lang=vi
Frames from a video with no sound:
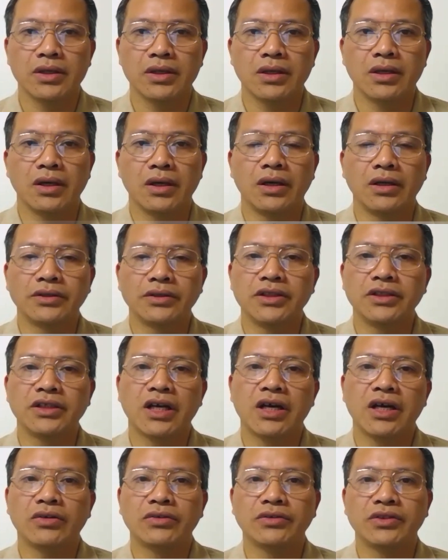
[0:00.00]
À, xin
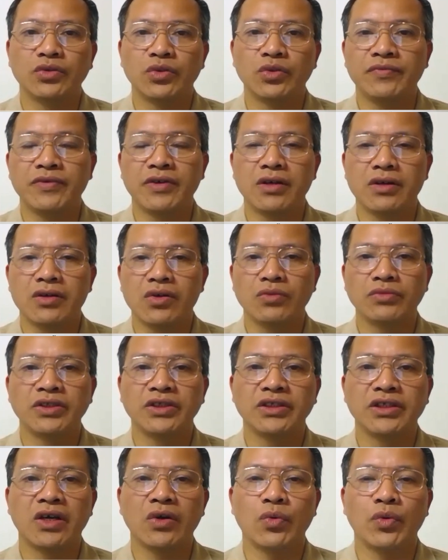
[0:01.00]
chào chị Xuân Phương, cùng xin
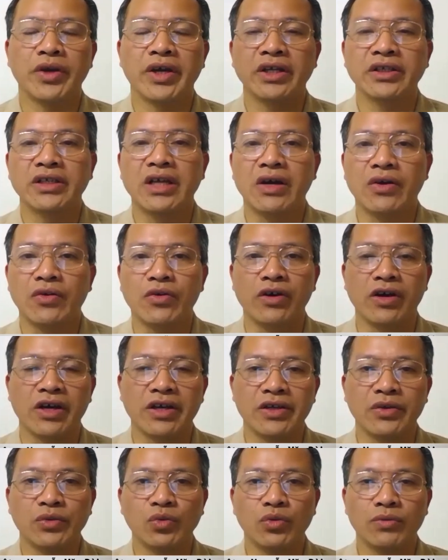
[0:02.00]
chào quý khán giả của kênh
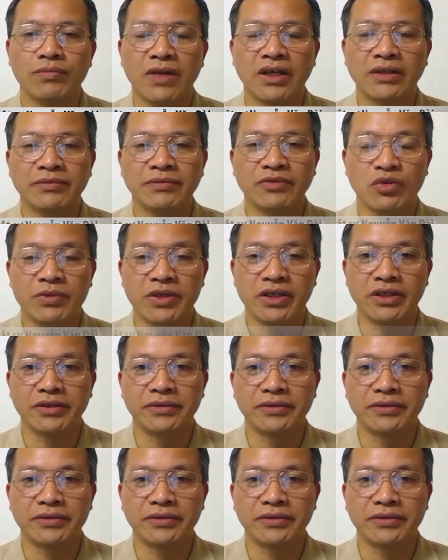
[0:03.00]
youtube 360.